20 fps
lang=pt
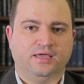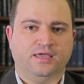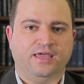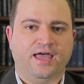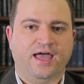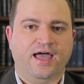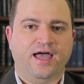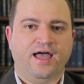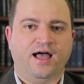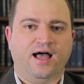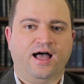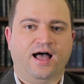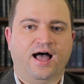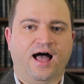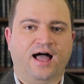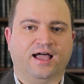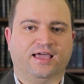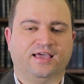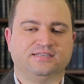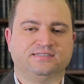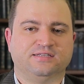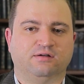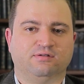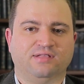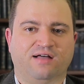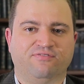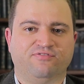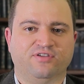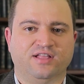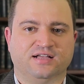que é a
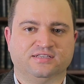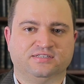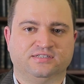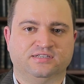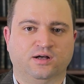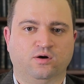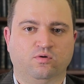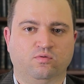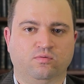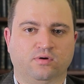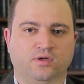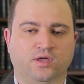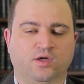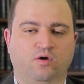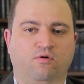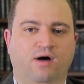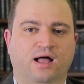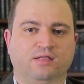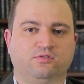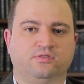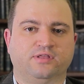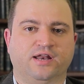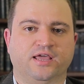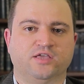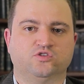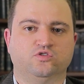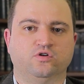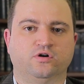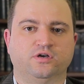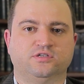questão da afinação em
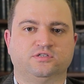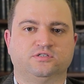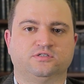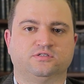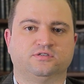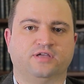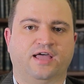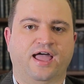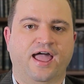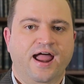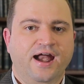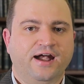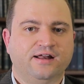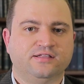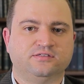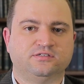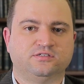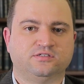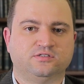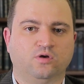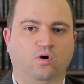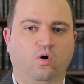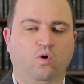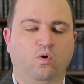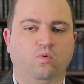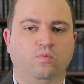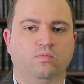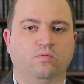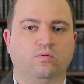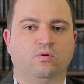432 Hz
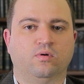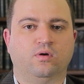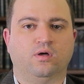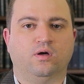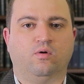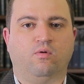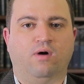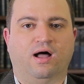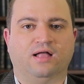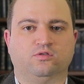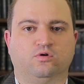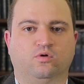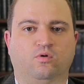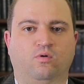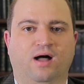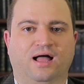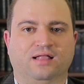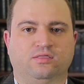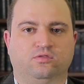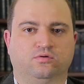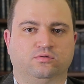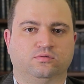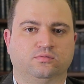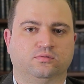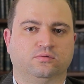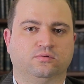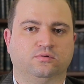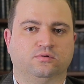ou 440